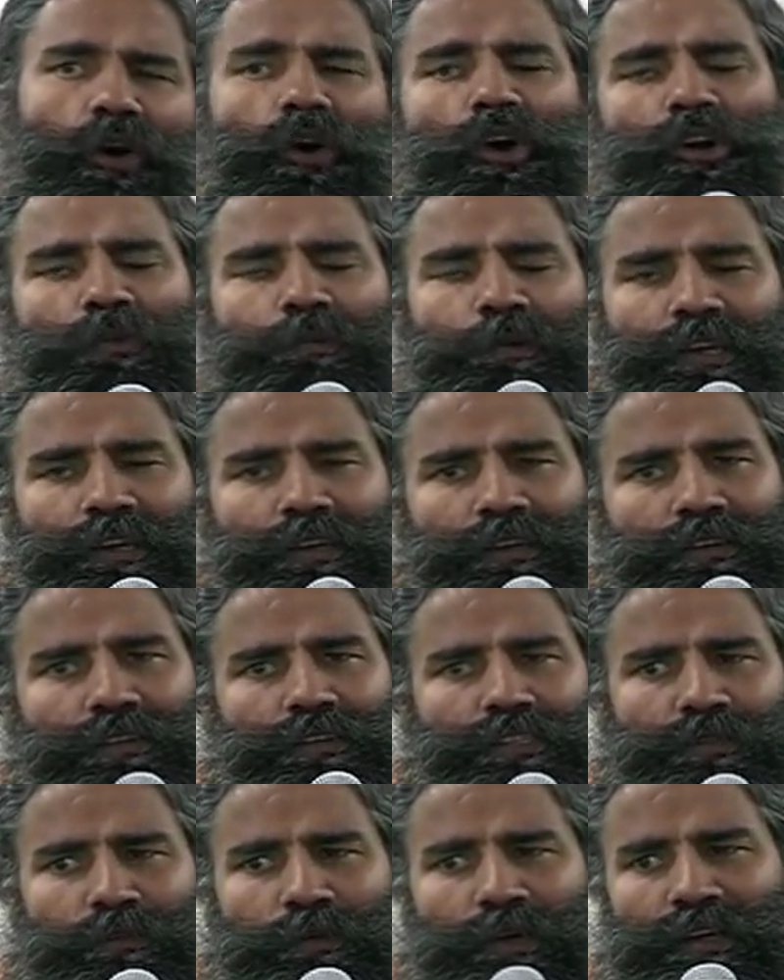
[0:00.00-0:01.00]
और भी
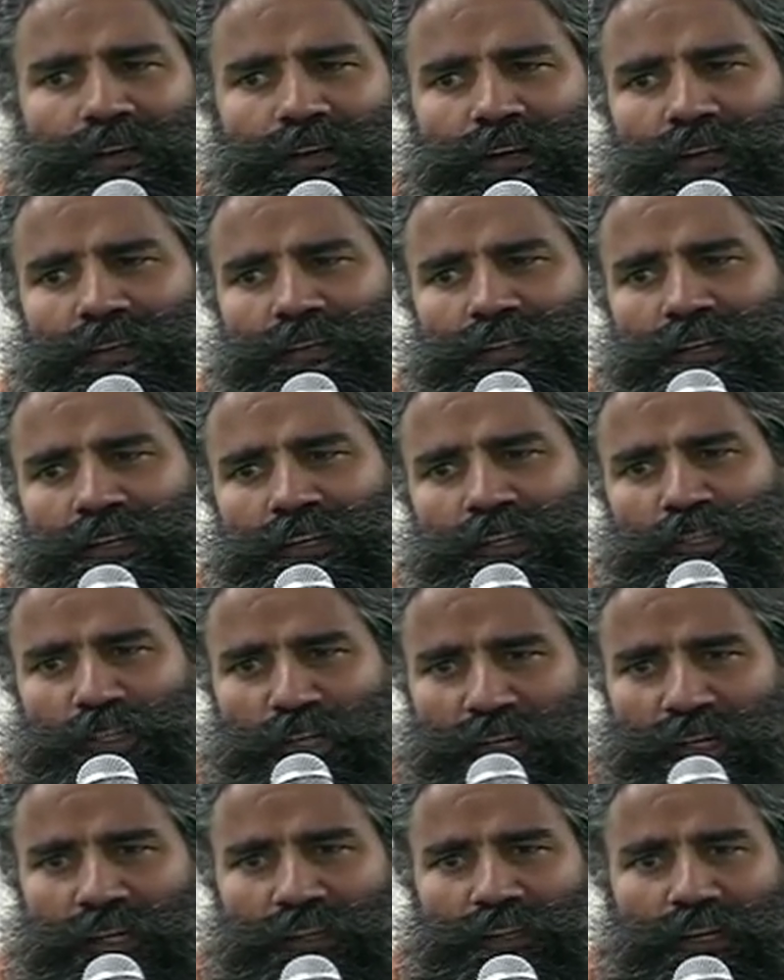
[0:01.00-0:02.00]
इसमें कई तरह के
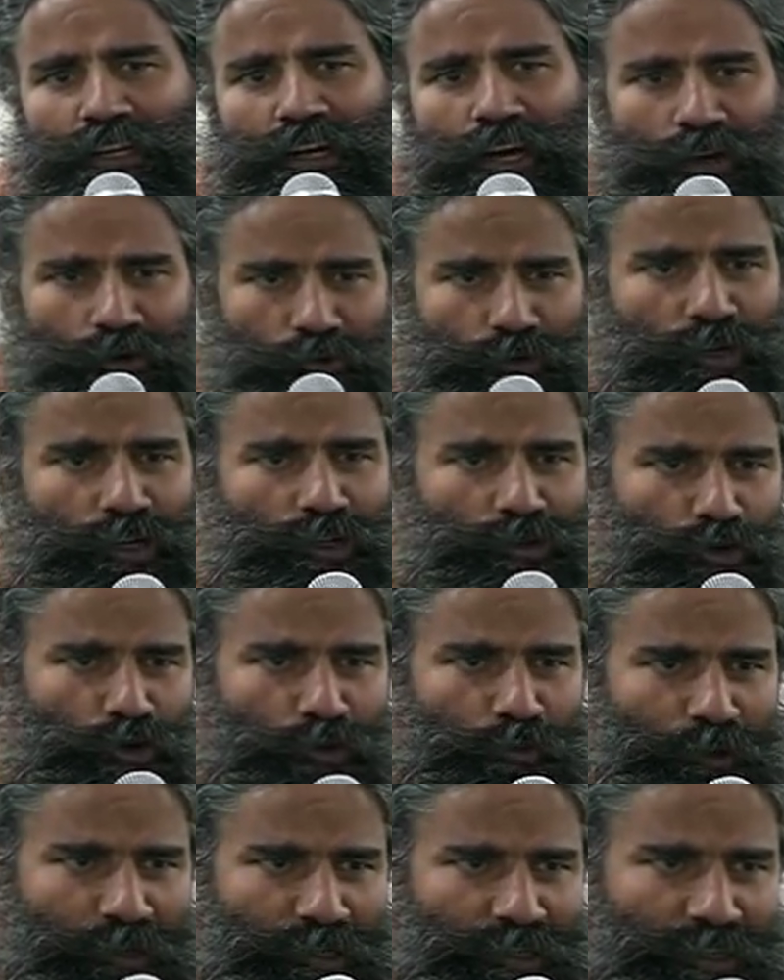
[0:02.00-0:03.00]
षड्यंत्र कानूनी
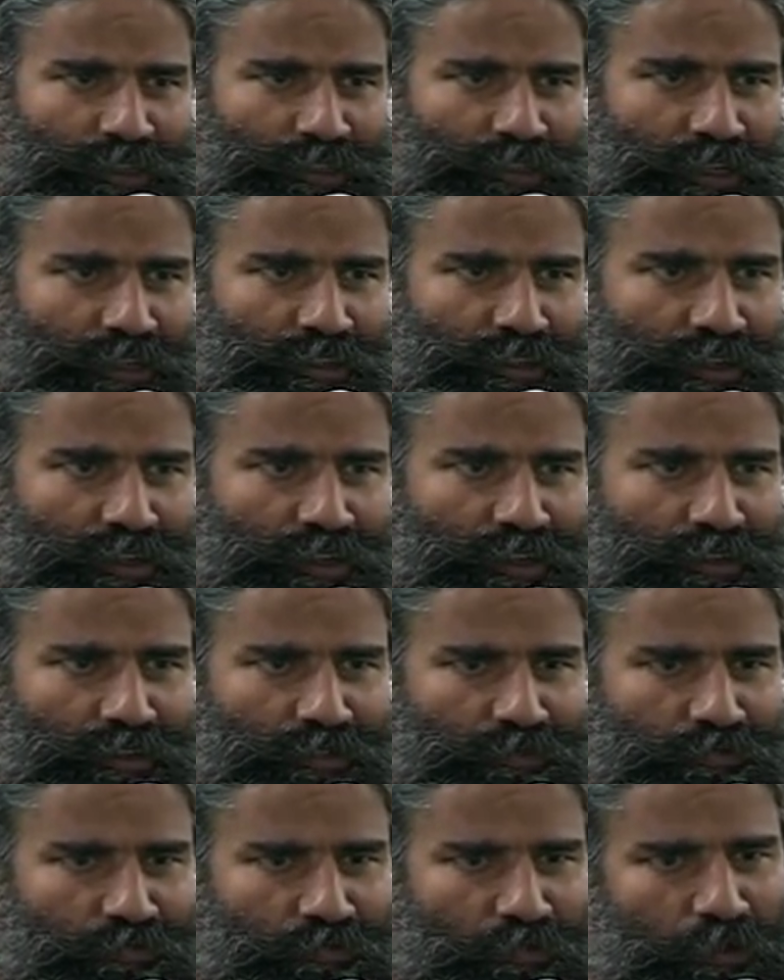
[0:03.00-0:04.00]
तौर पर किए जाते हैं
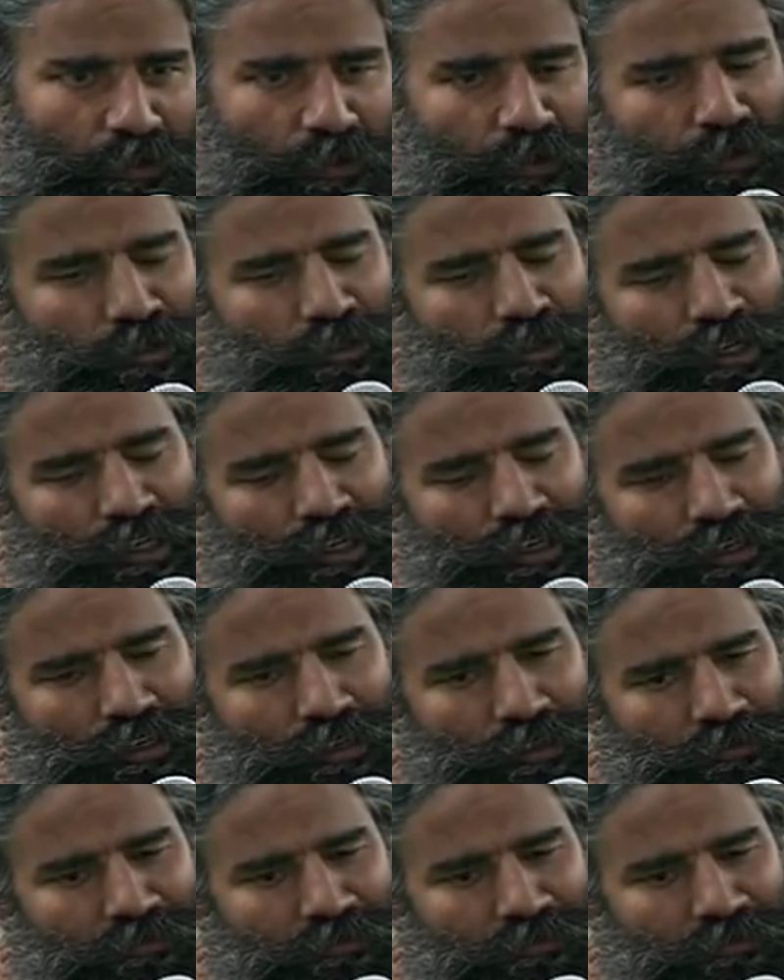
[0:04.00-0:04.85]
कुछ जो है